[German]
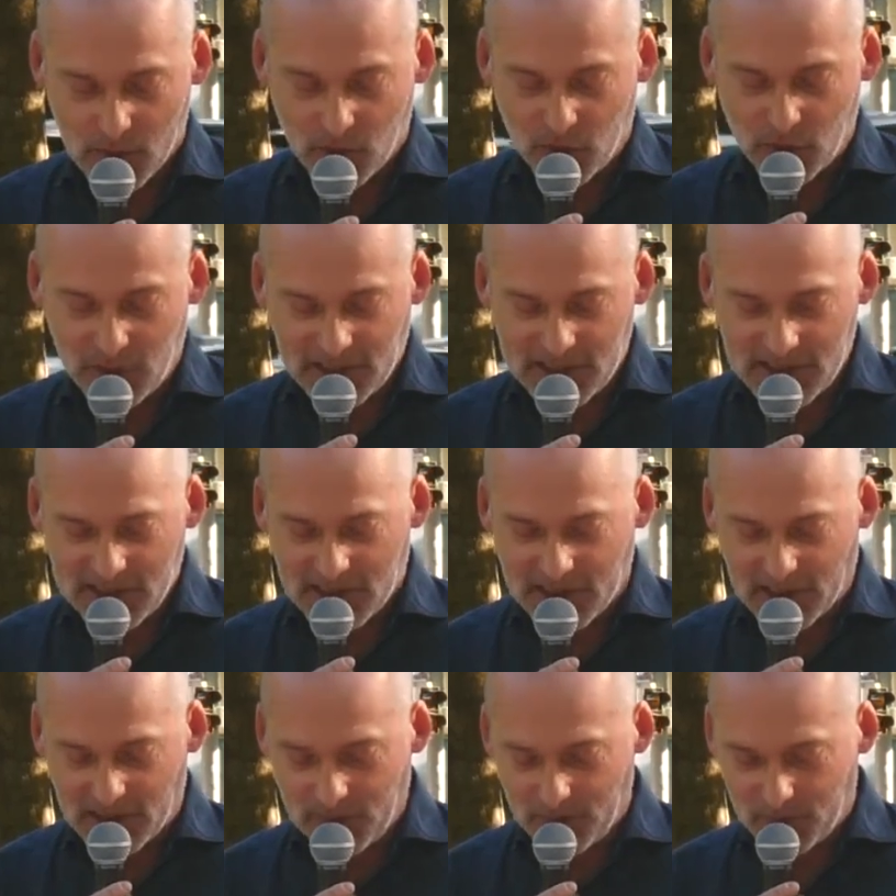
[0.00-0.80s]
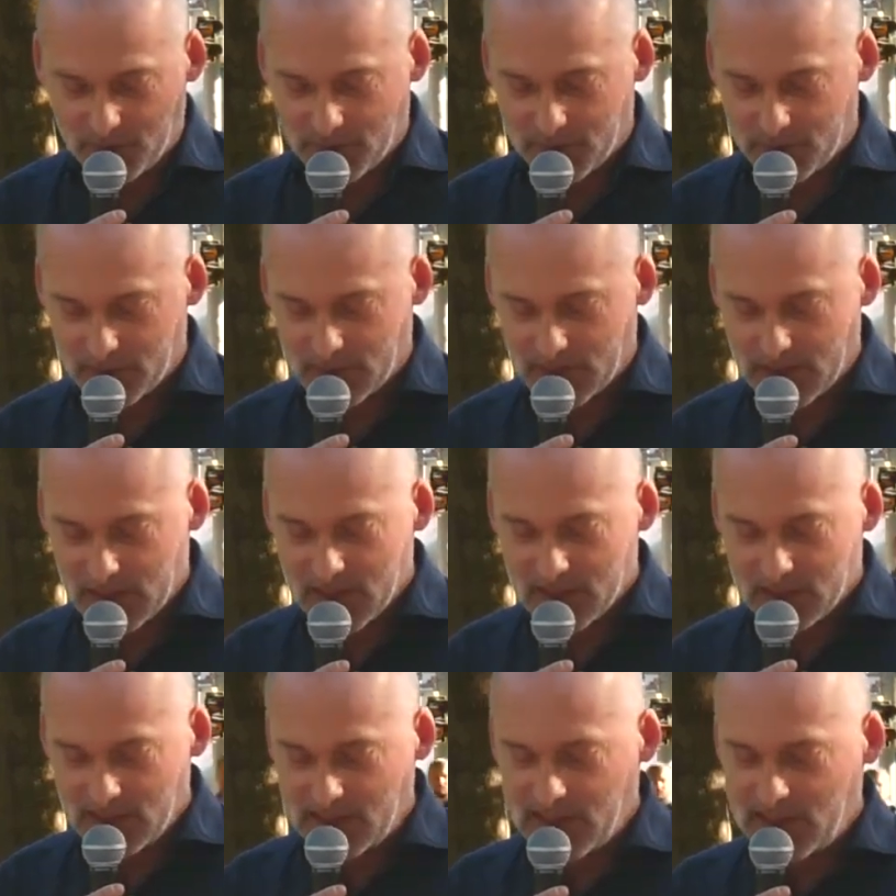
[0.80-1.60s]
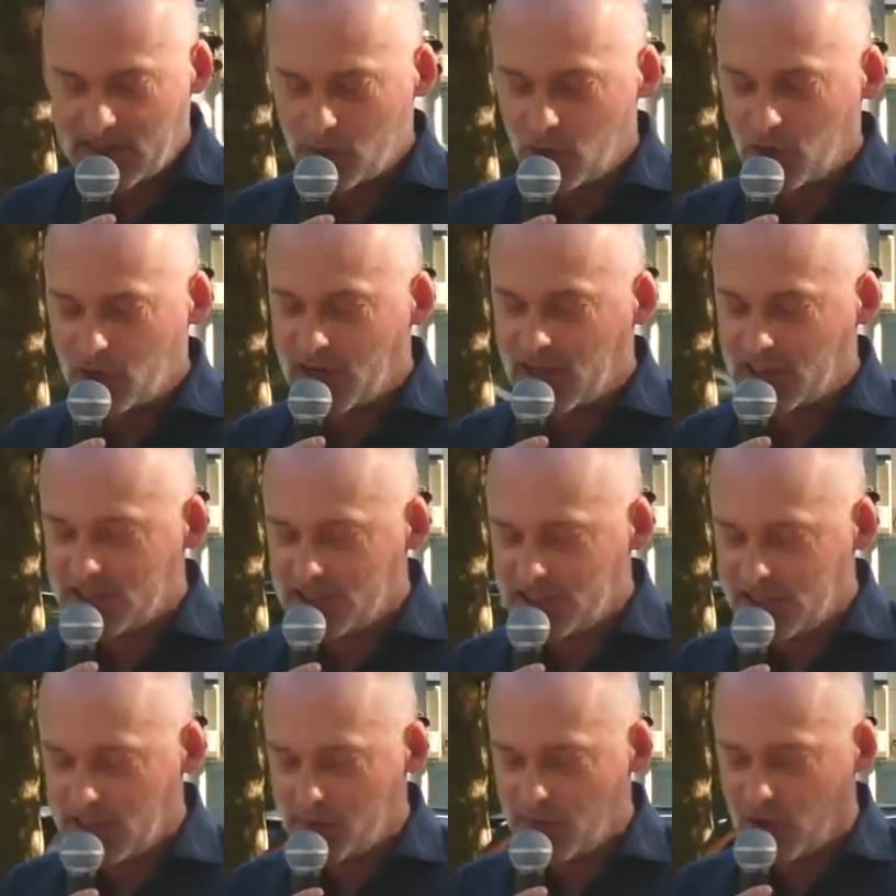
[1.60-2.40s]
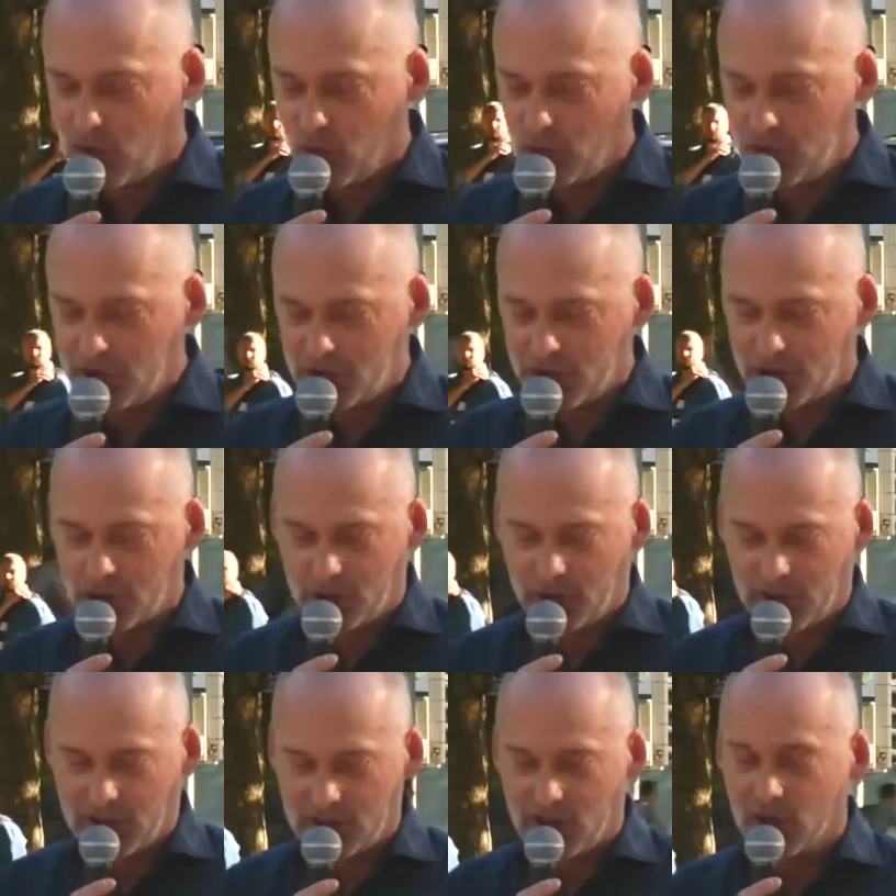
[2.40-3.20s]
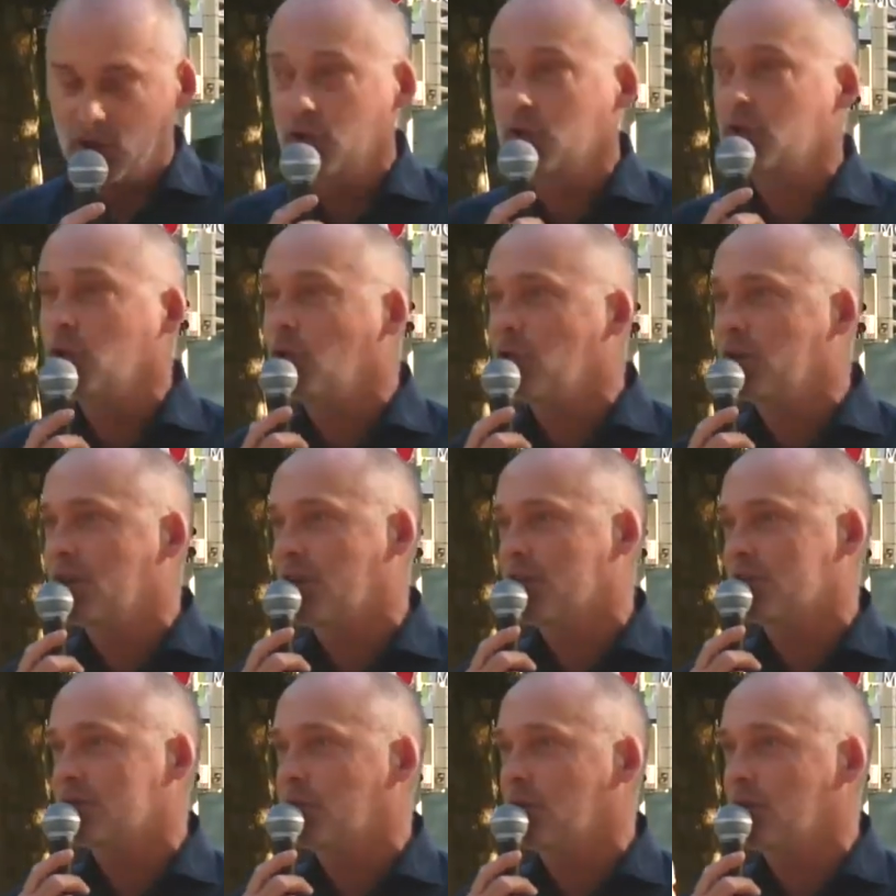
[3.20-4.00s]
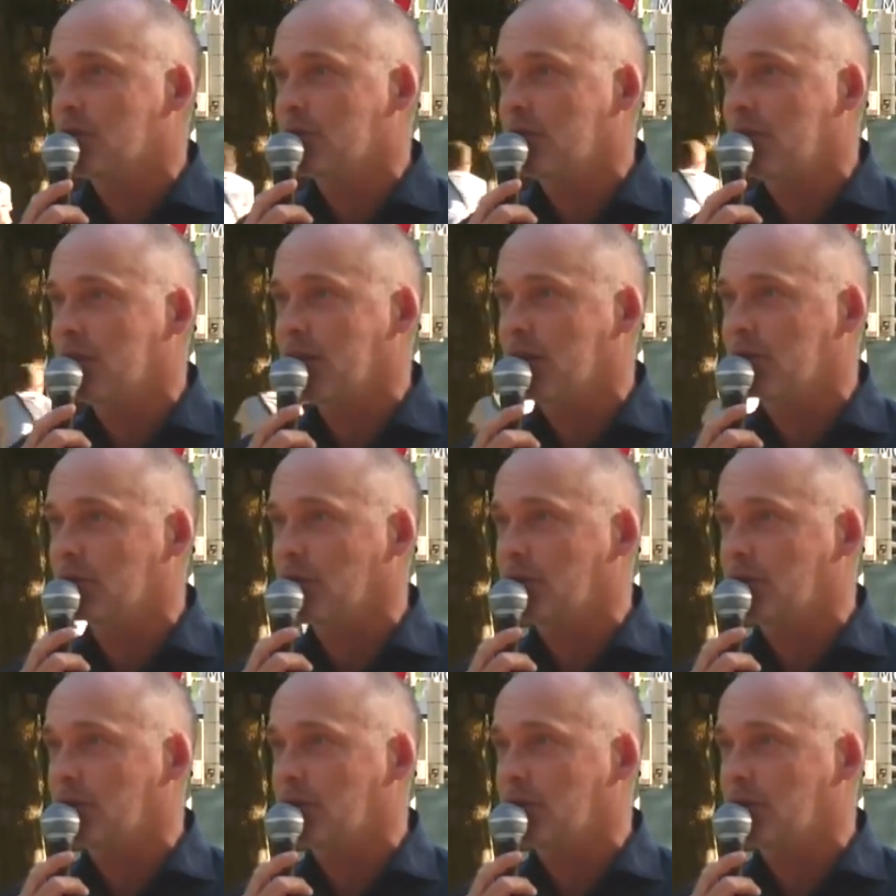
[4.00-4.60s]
Politiker, die die Demokratie lieber ungestört und ohne das Volk feiern